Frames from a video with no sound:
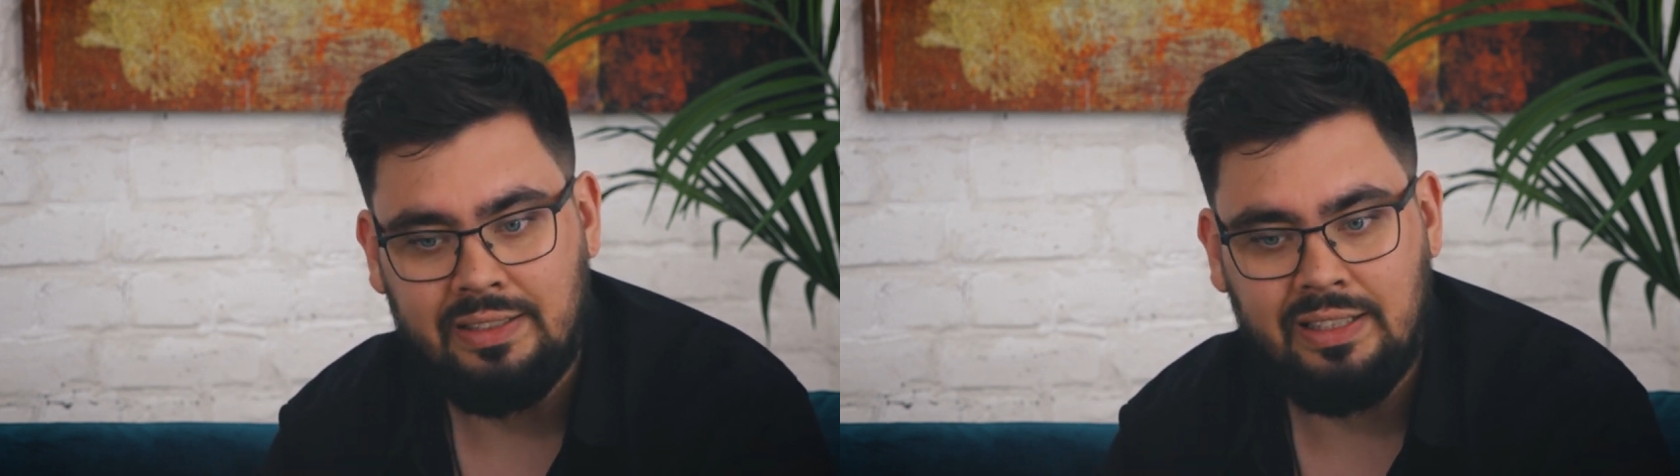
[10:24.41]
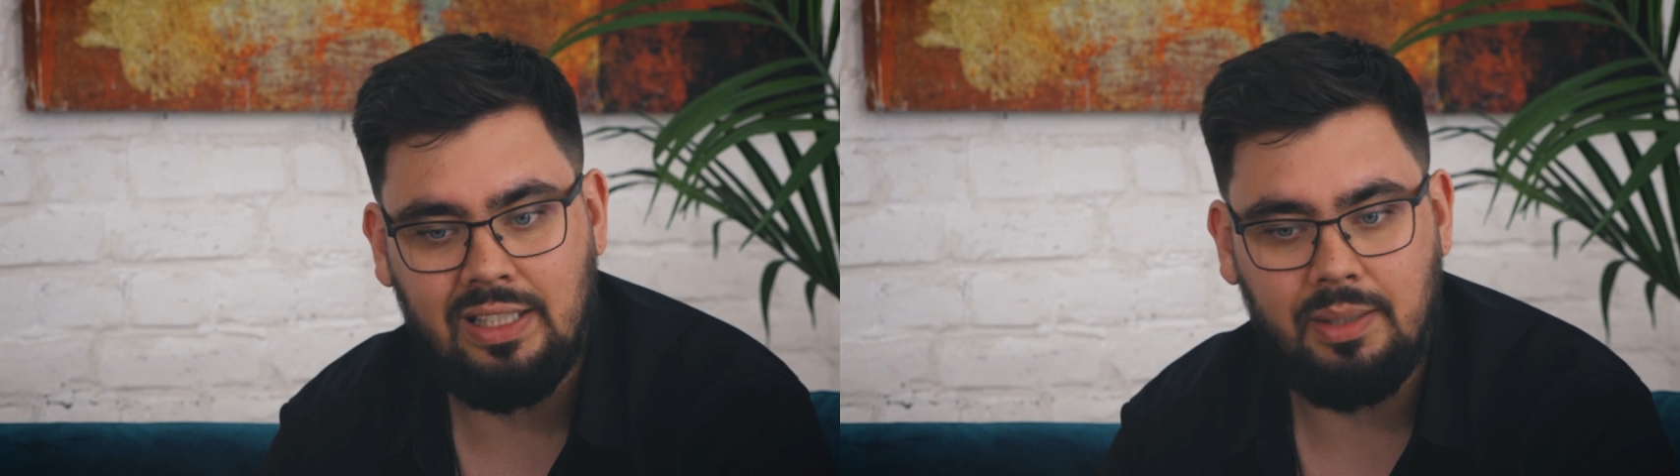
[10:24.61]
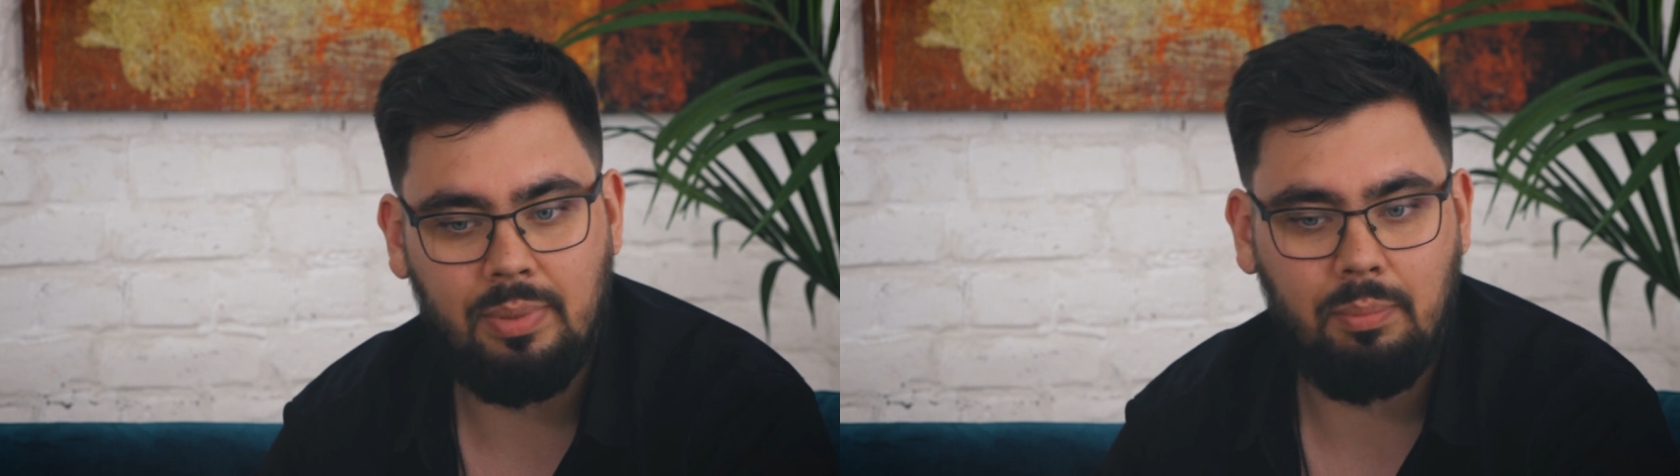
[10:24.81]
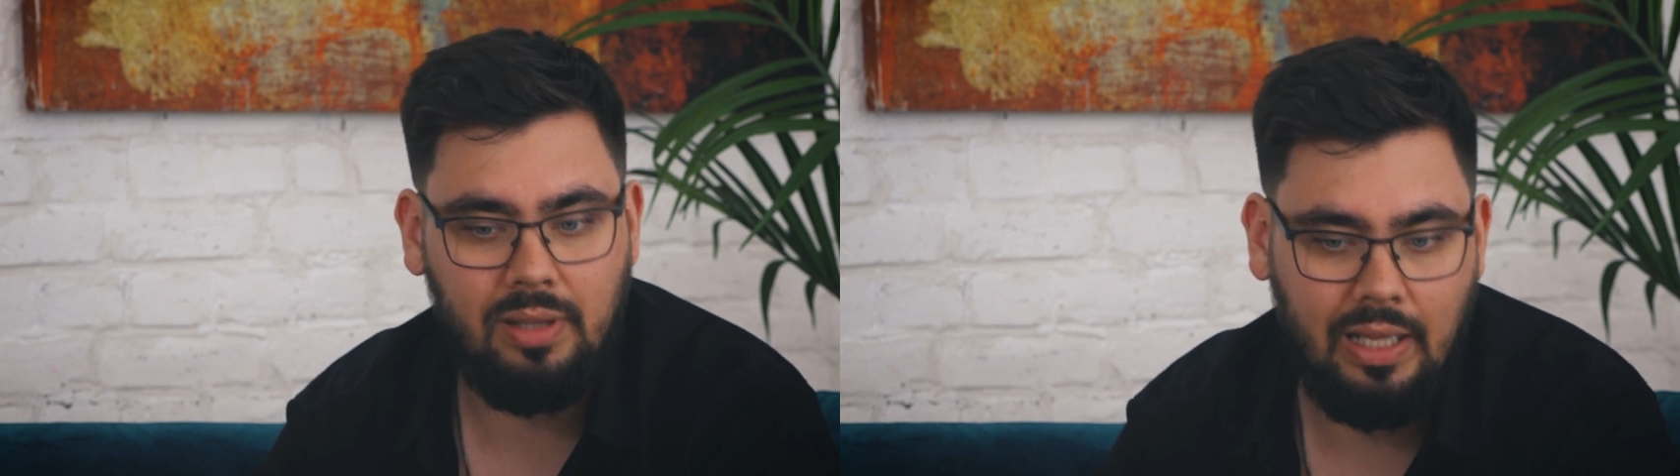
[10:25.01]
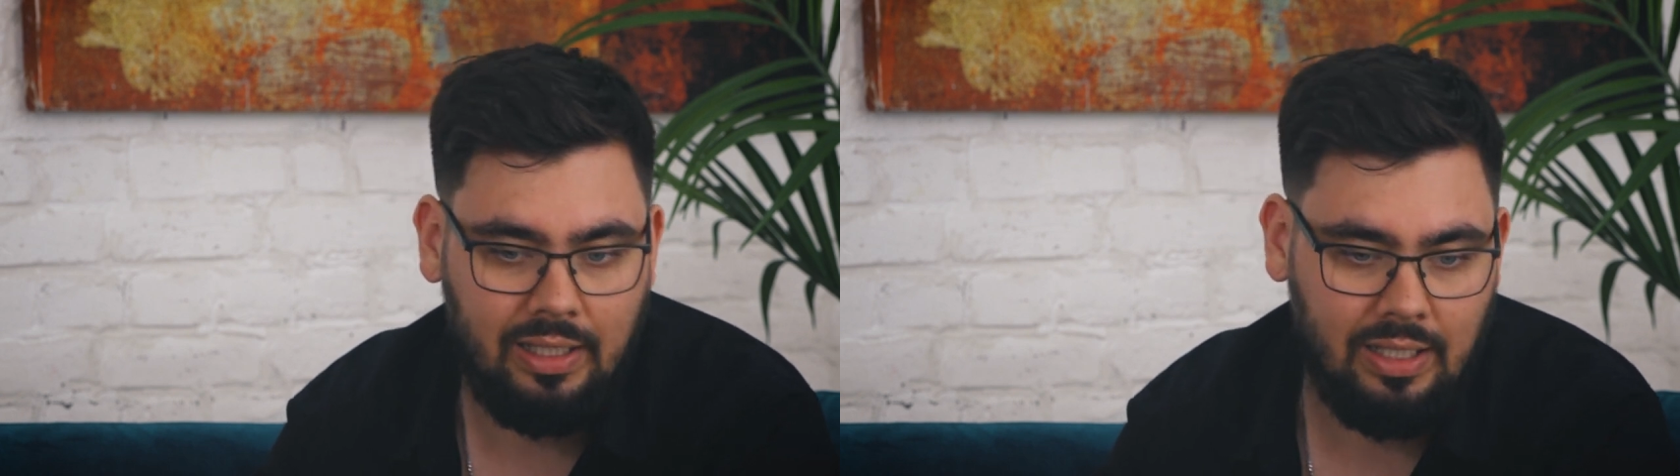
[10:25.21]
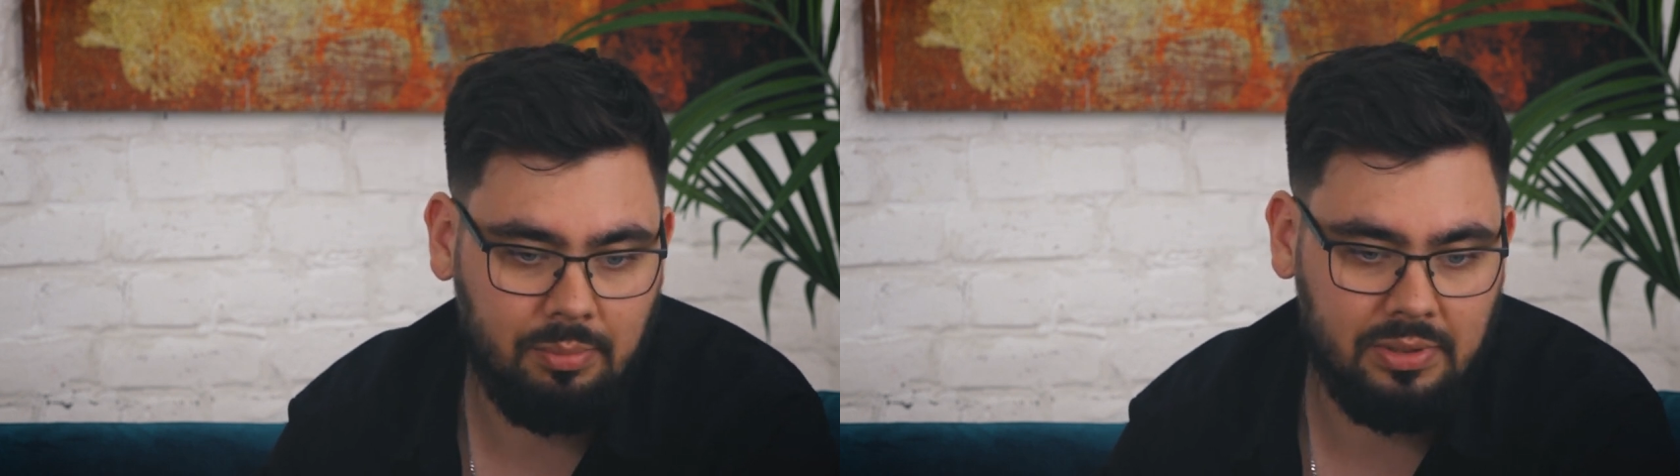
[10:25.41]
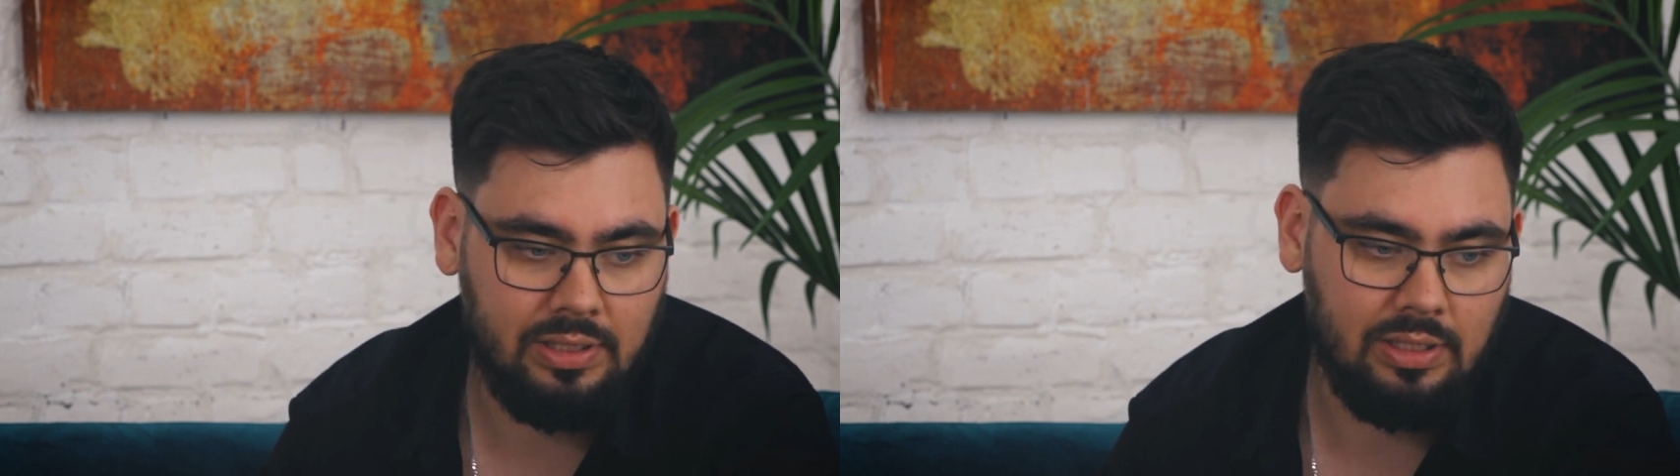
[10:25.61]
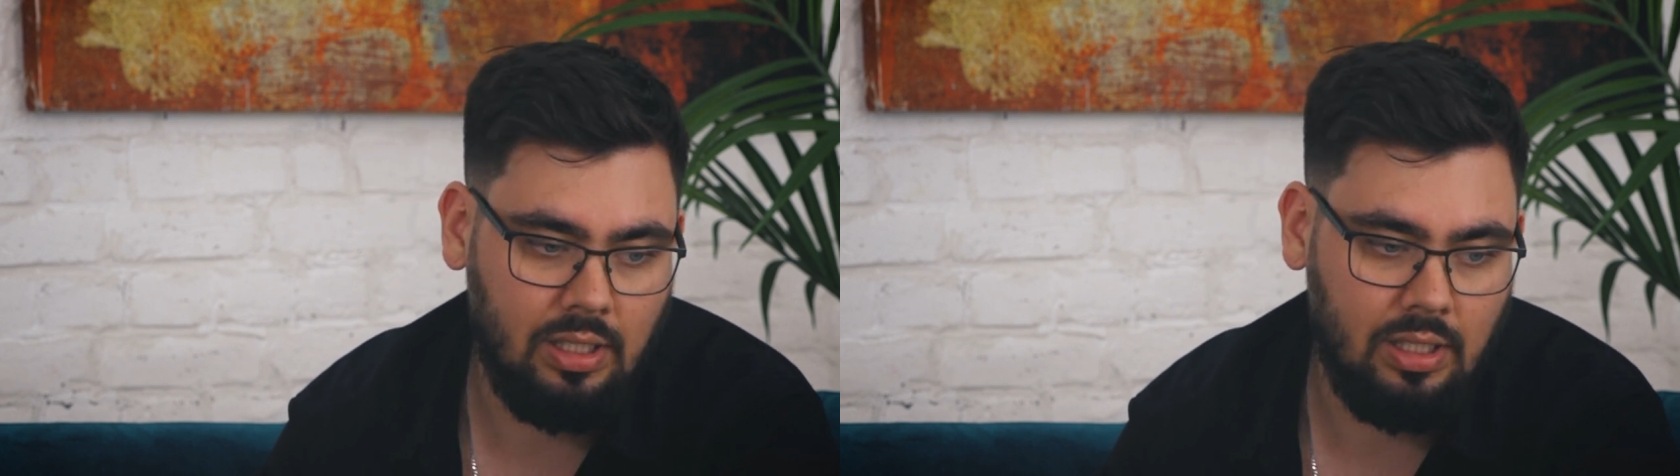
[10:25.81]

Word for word: не для бабла, как бы не